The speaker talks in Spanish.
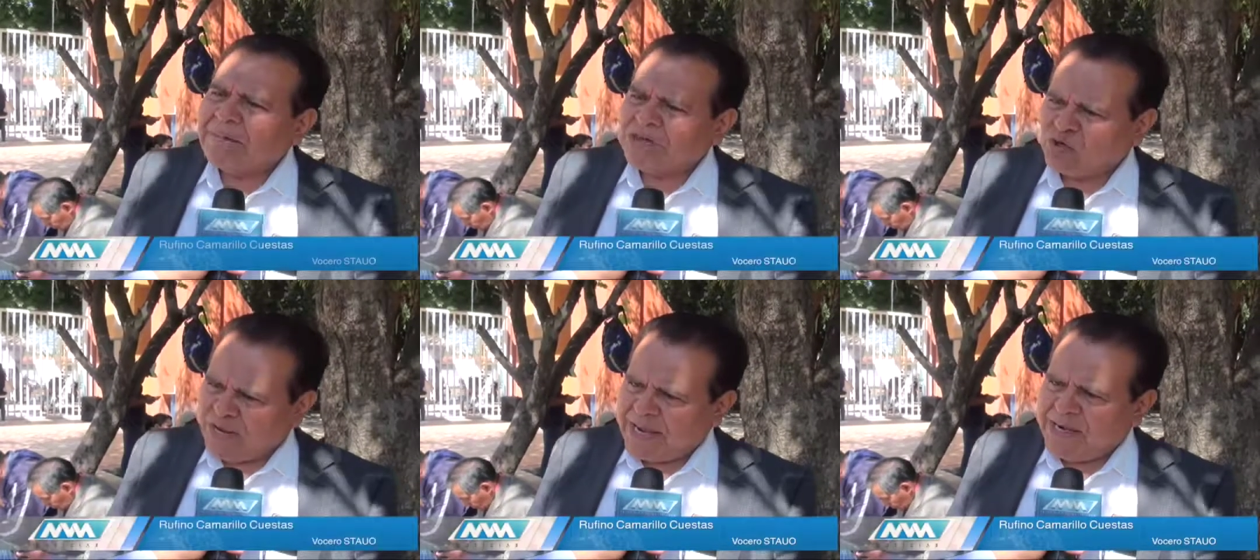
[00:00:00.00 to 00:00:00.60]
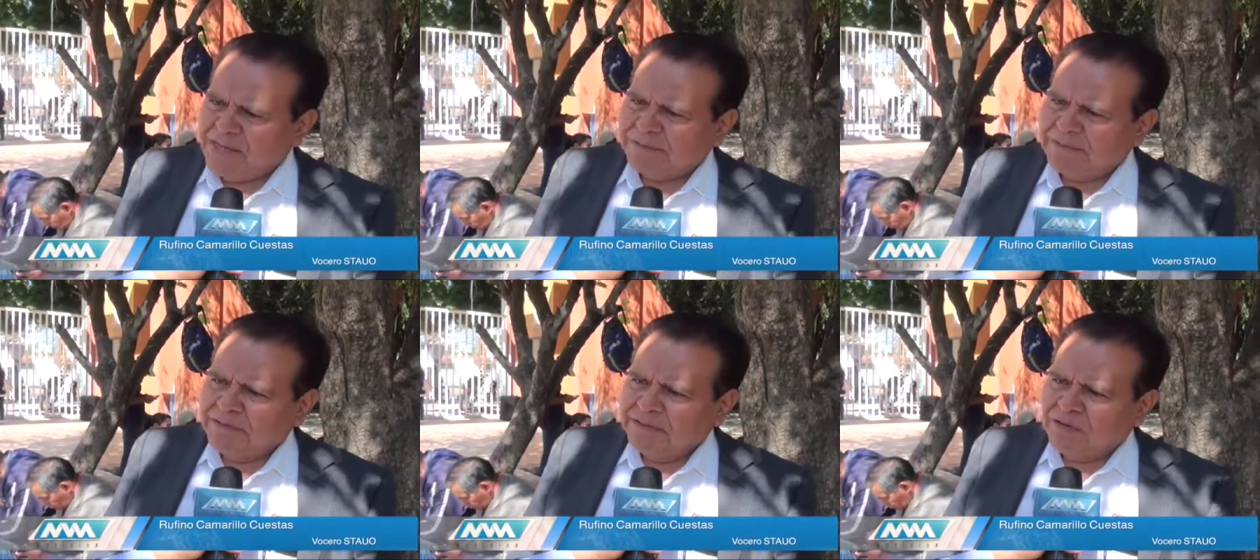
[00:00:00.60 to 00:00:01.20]
personal
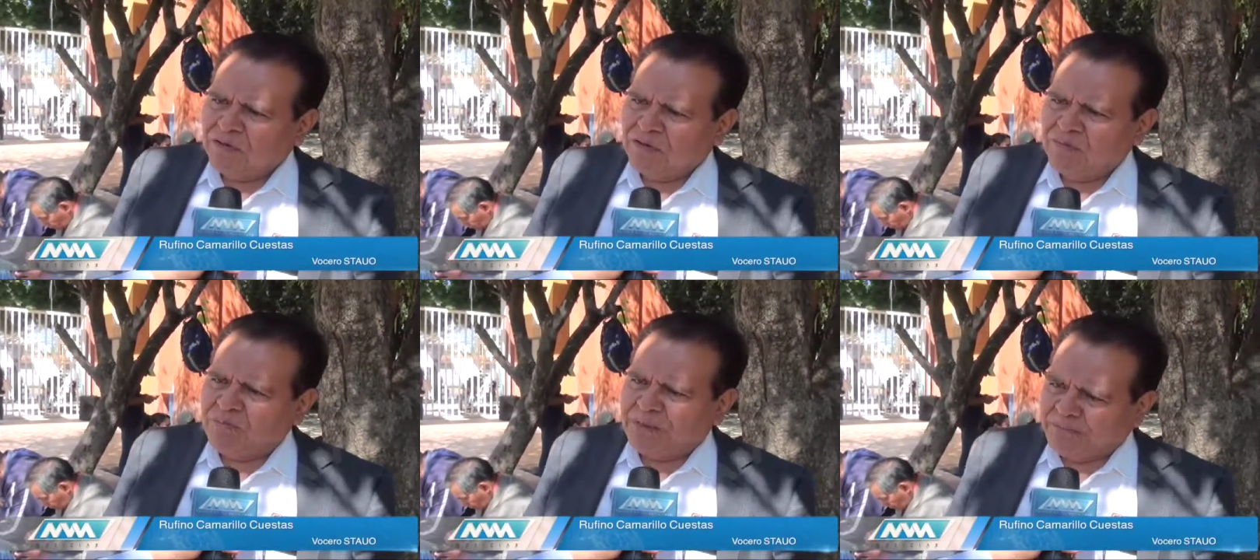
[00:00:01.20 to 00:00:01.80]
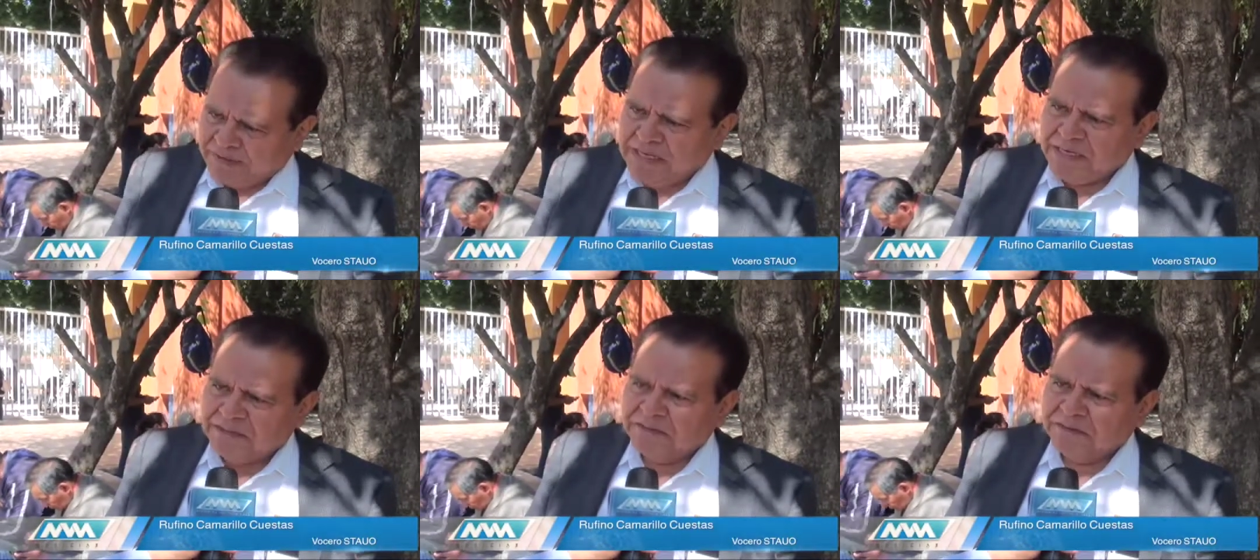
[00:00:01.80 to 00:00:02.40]
con perfil,